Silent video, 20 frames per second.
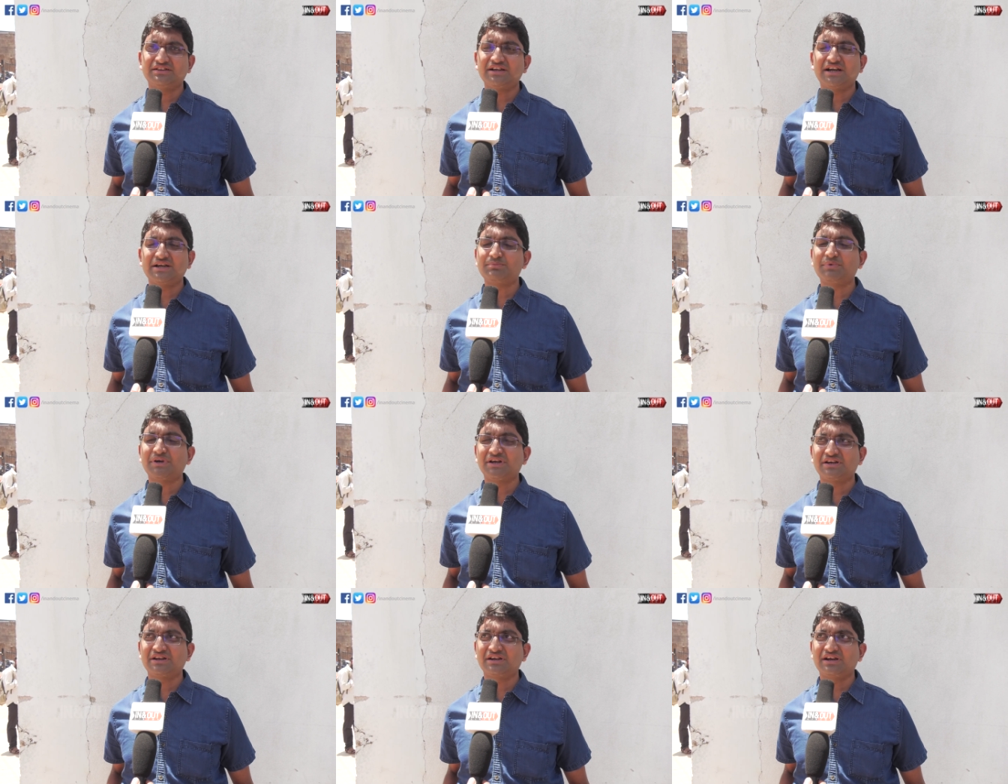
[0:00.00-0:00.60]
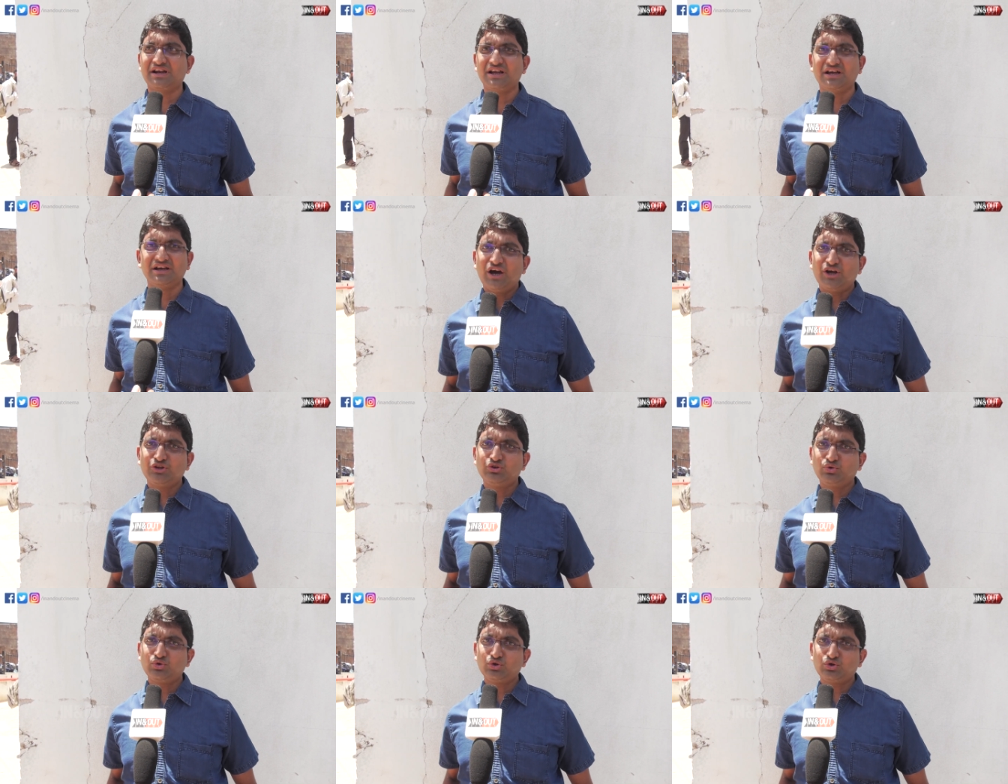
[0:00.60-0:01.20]
தடப்பட்டிருக்கலாம்
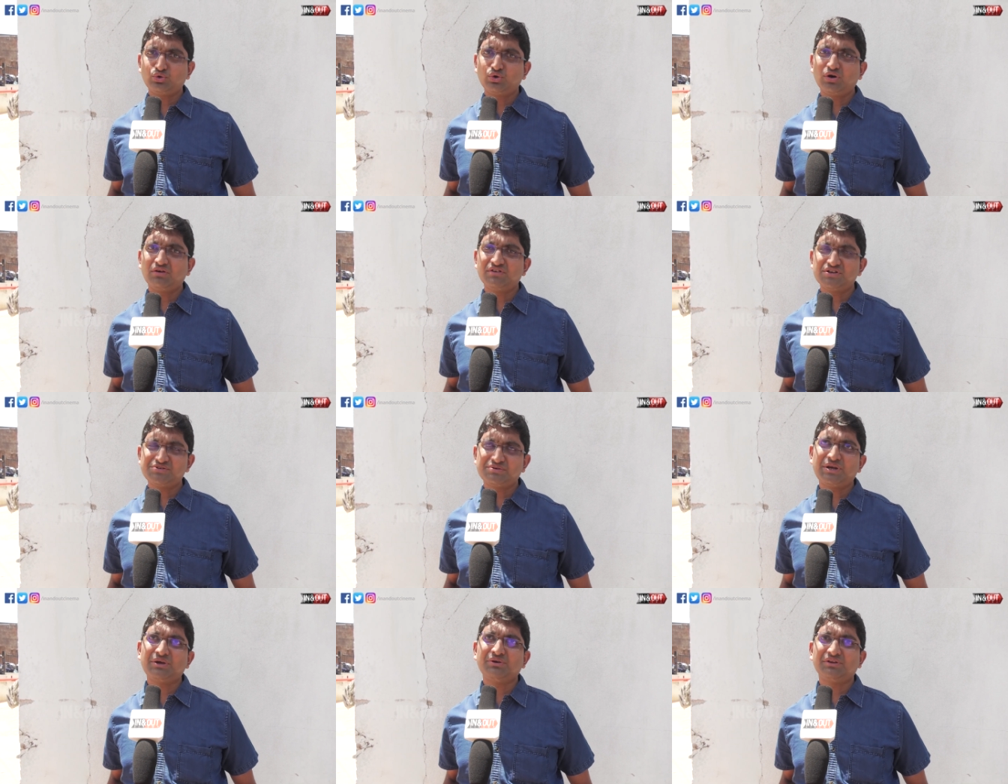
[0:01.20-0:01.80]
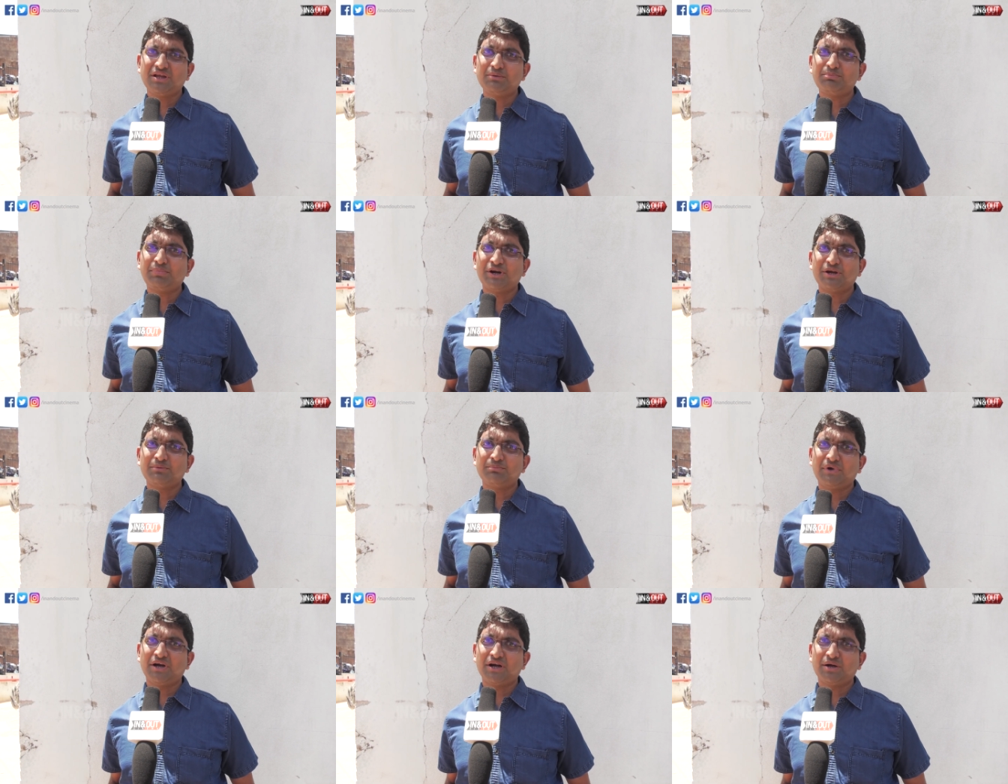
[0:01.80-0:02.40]
அதுவும் டூ ஹவர்ஸ் வரைக்கும் தான்
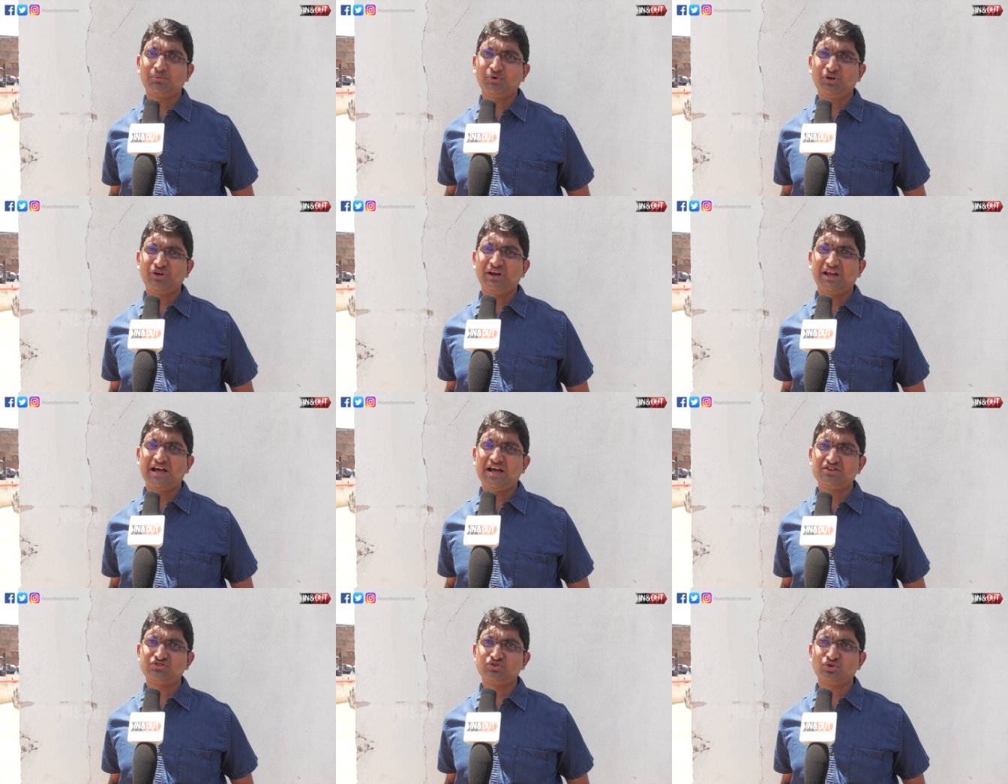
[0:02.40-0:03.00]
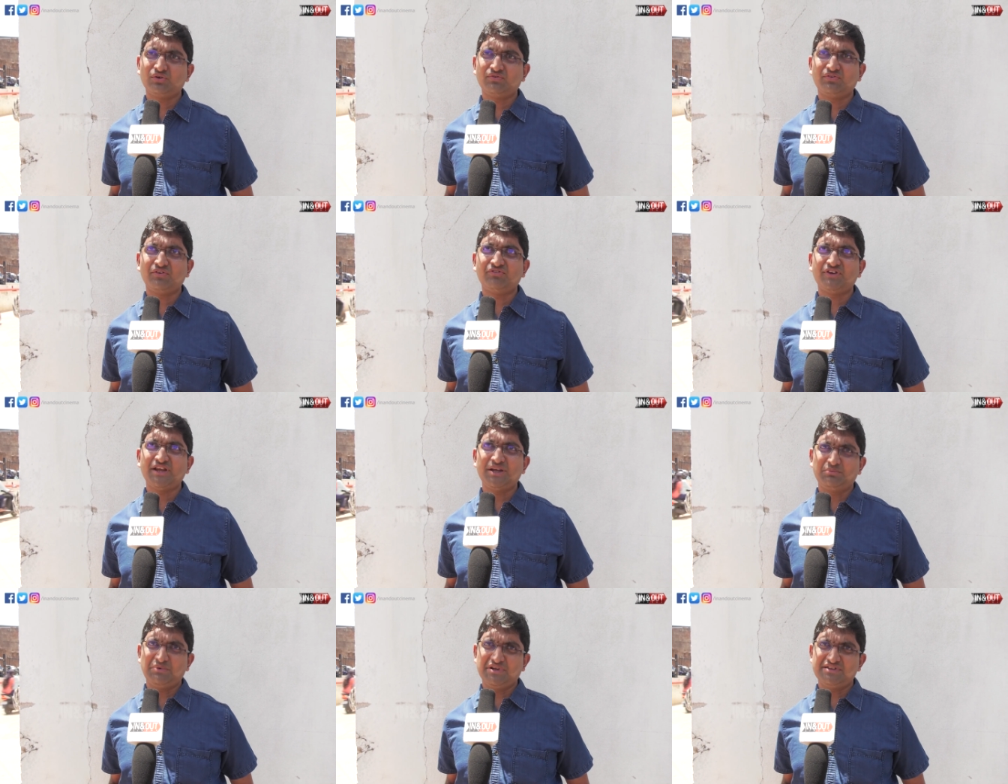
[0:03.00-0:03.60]
படம் பார்க்க முடியும் லாஸ்ட் ஒரு
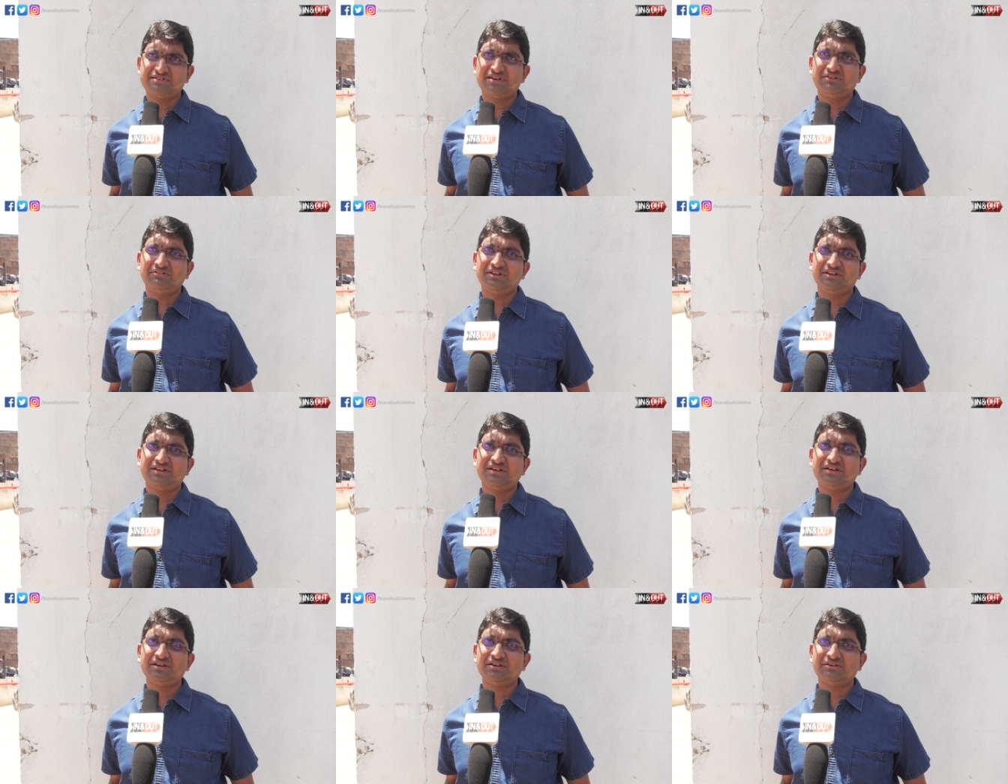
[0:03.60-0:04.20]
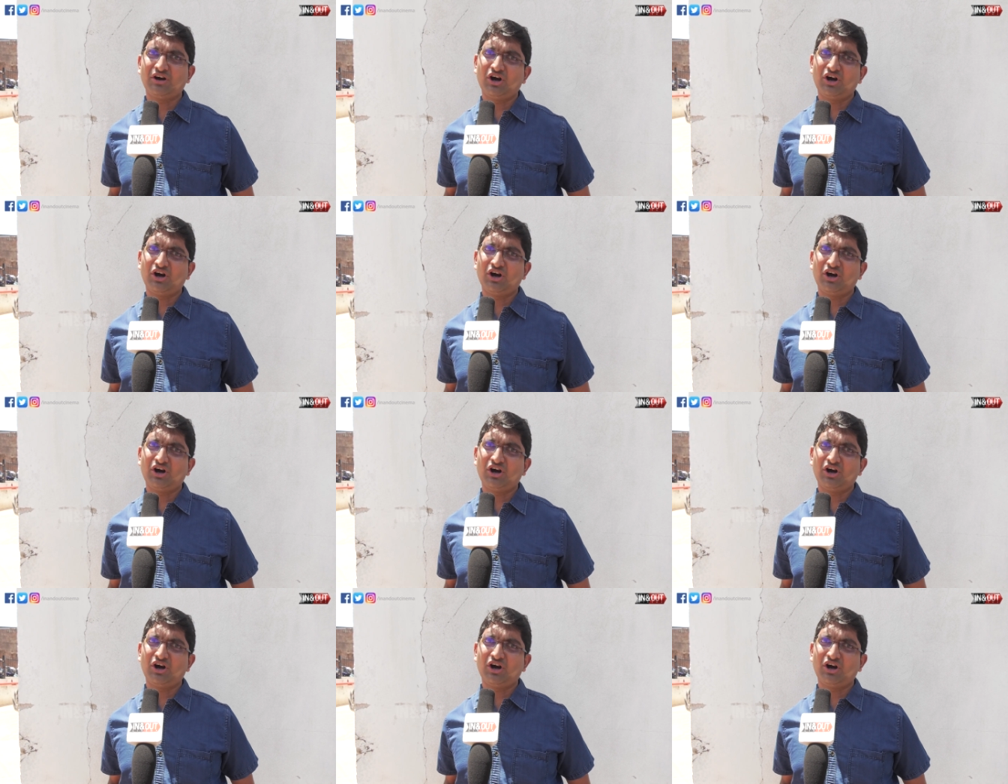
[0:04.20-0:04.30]
ஃபிஃப்டீன் மினிட்ஸில் வந்து